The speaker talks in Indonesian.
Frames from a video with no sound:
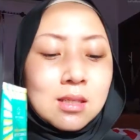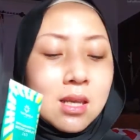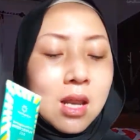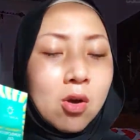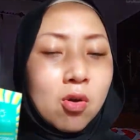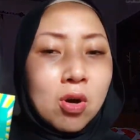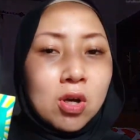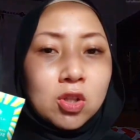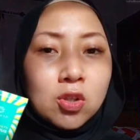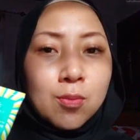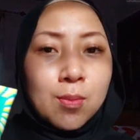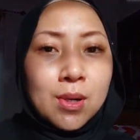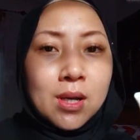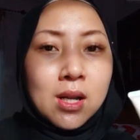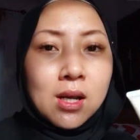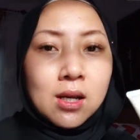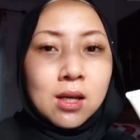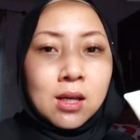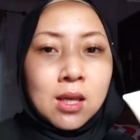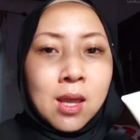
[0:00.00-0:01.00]
Jadi aku nggak tahu
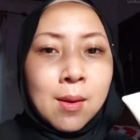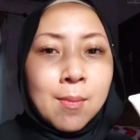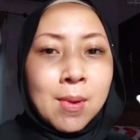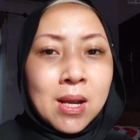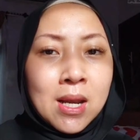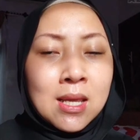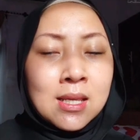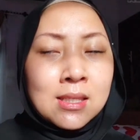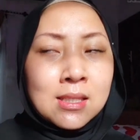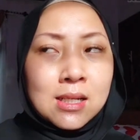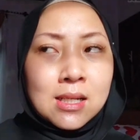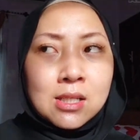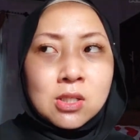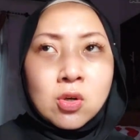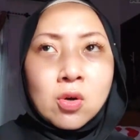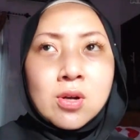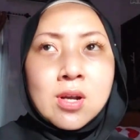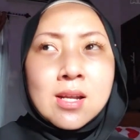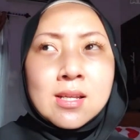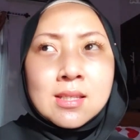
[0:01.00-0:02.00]
menangnya mana yang jelas
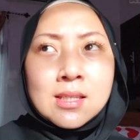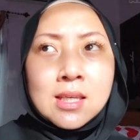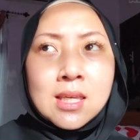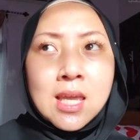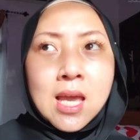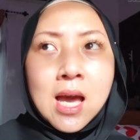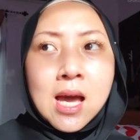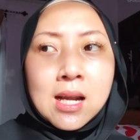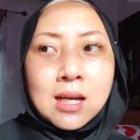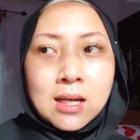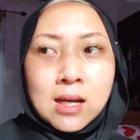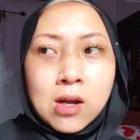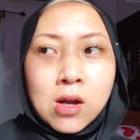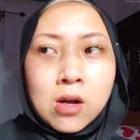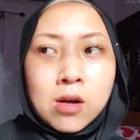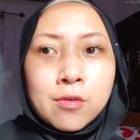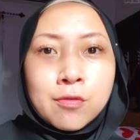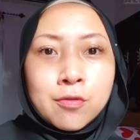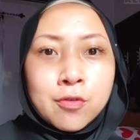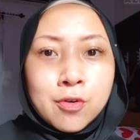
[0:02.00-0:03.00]
kalau dari segi
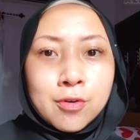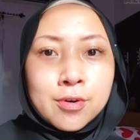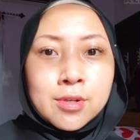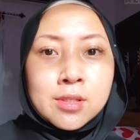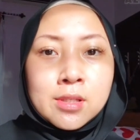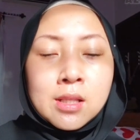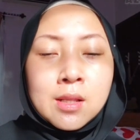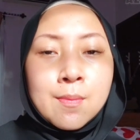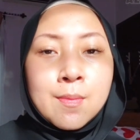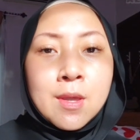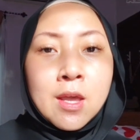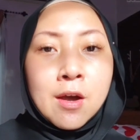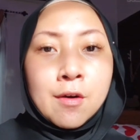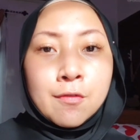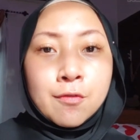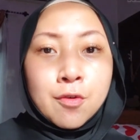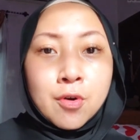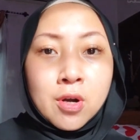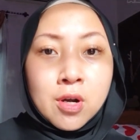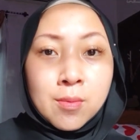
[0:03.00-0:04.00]
harga, of course lebih
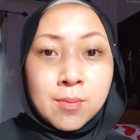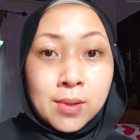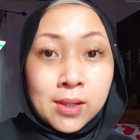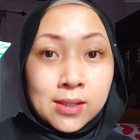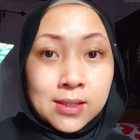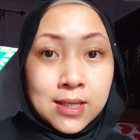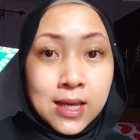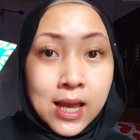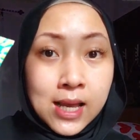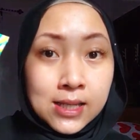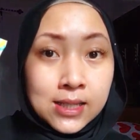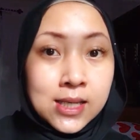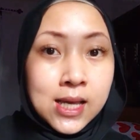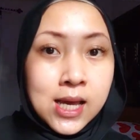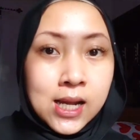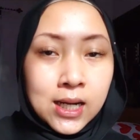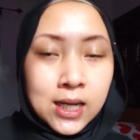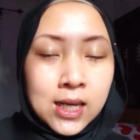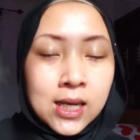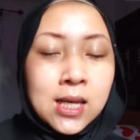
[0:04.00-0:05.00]
affordable si
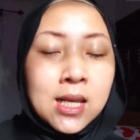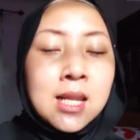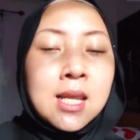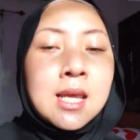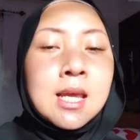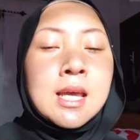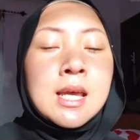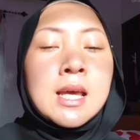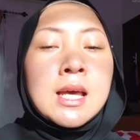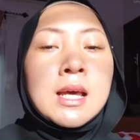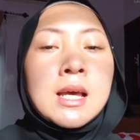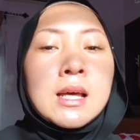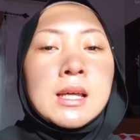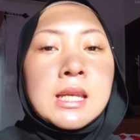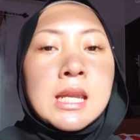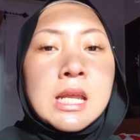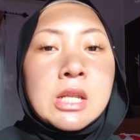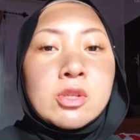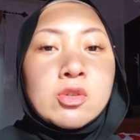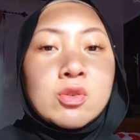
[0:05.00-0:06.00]
Azarin
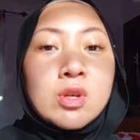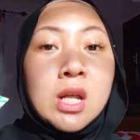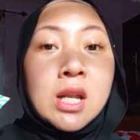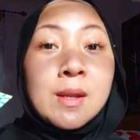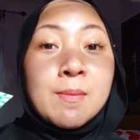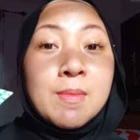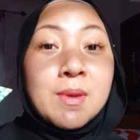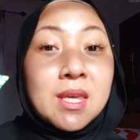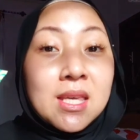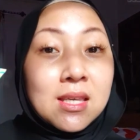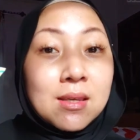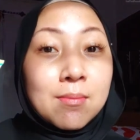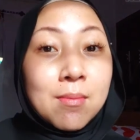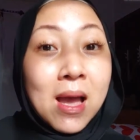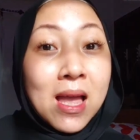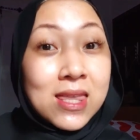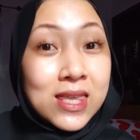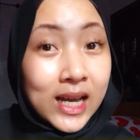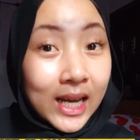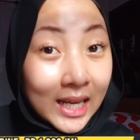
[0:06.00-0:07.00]
dan juga lebih
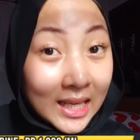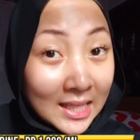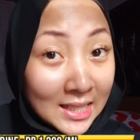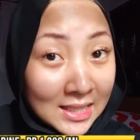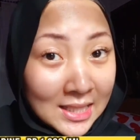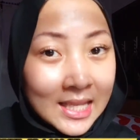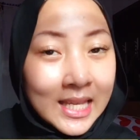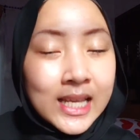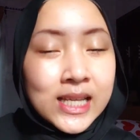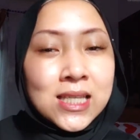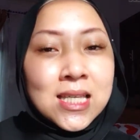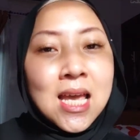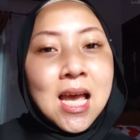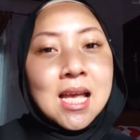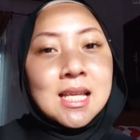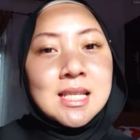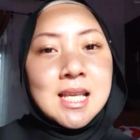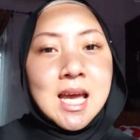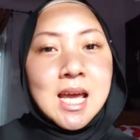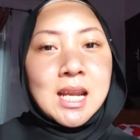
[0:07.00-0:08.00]
banyak isinya si
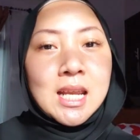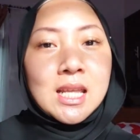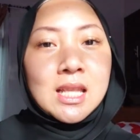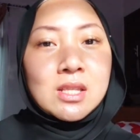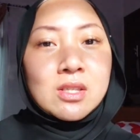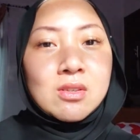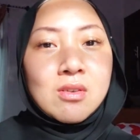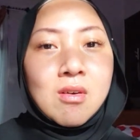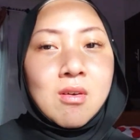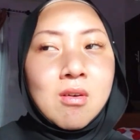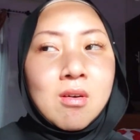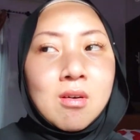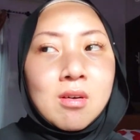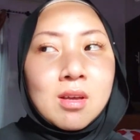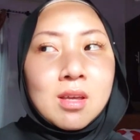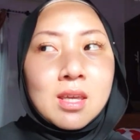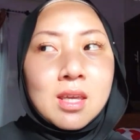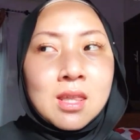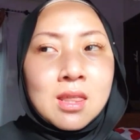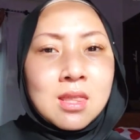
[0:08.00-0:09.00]
Azarin.
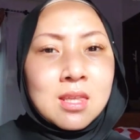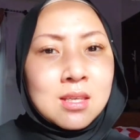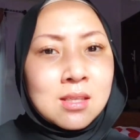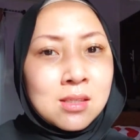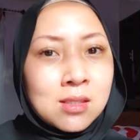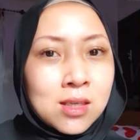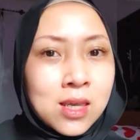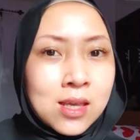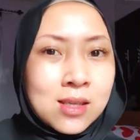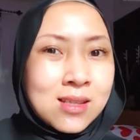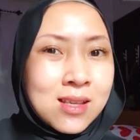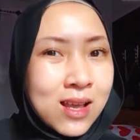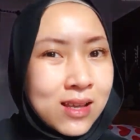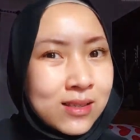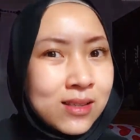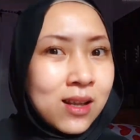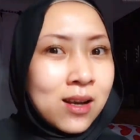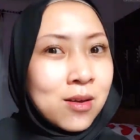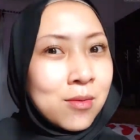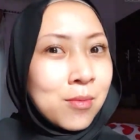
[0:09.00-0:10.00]
So in this case
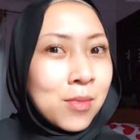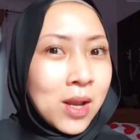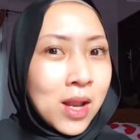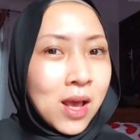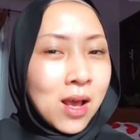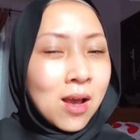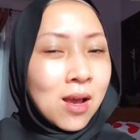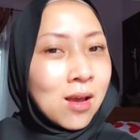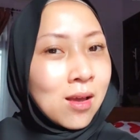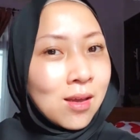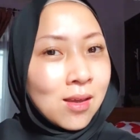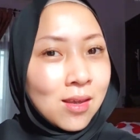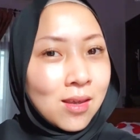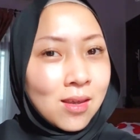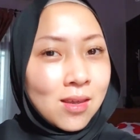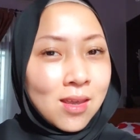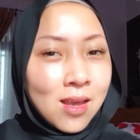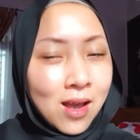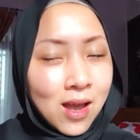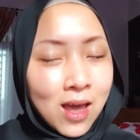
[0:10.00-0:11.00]
Azarin menang,
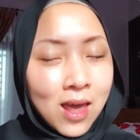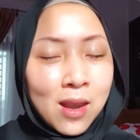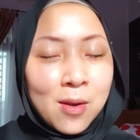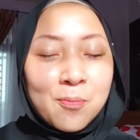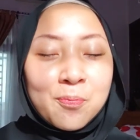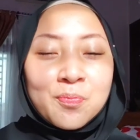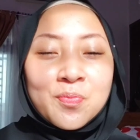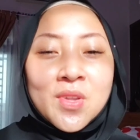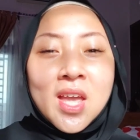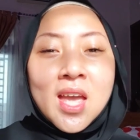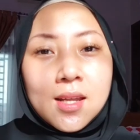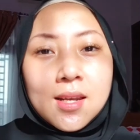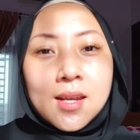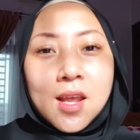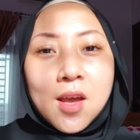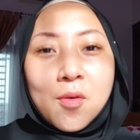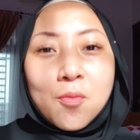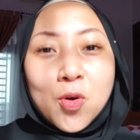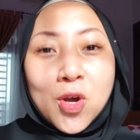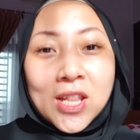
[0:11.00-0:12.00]
ya kan?
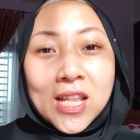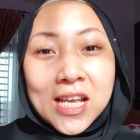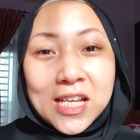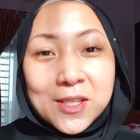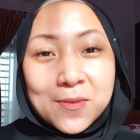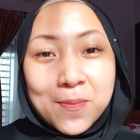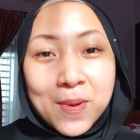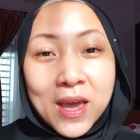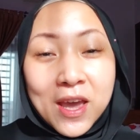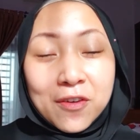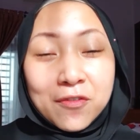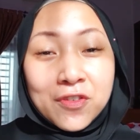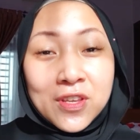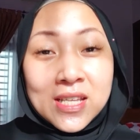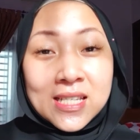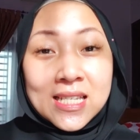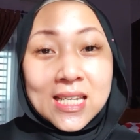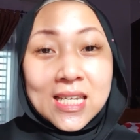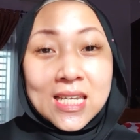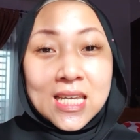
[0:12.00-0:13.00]
Nah, buat
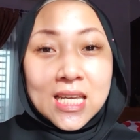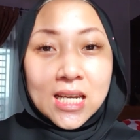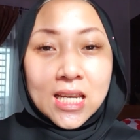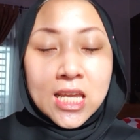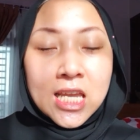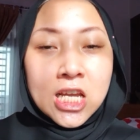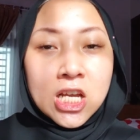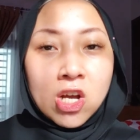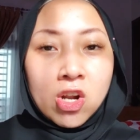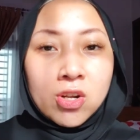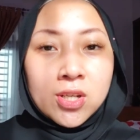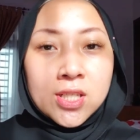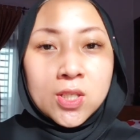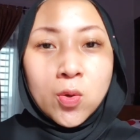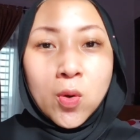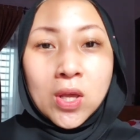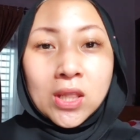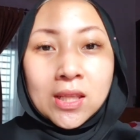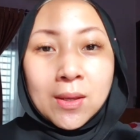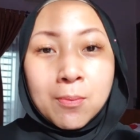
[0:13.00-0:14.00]
SPF-nya sendiri, kalau
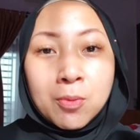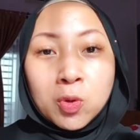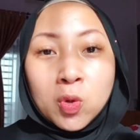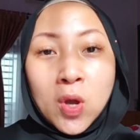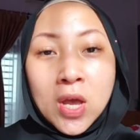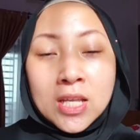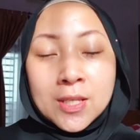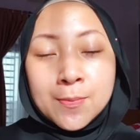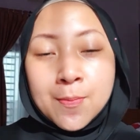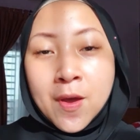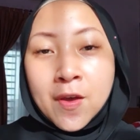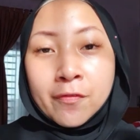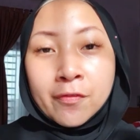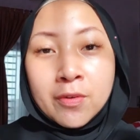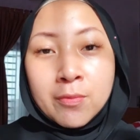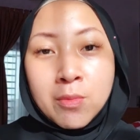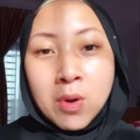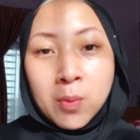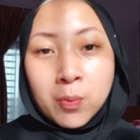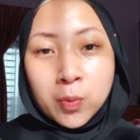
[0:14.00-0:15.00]
si White Lab itu SPF
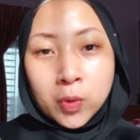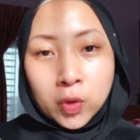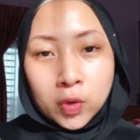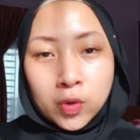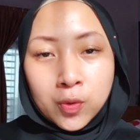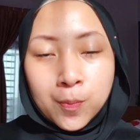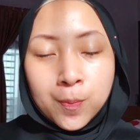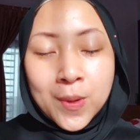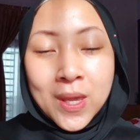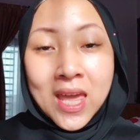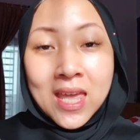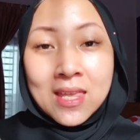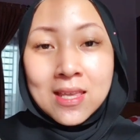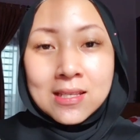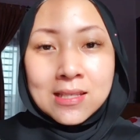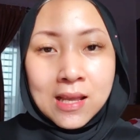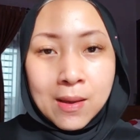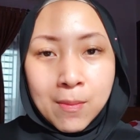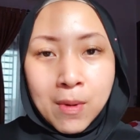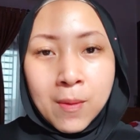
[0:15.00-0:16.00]
50,
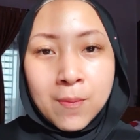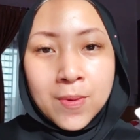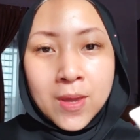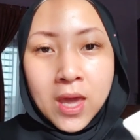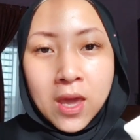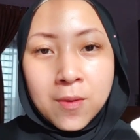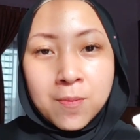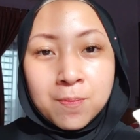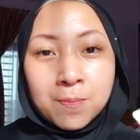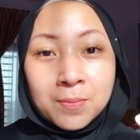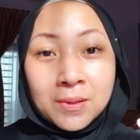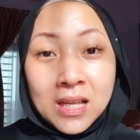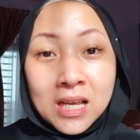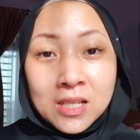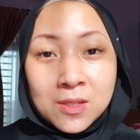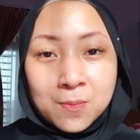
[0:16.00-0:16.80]
PA-nya sama PA+++++,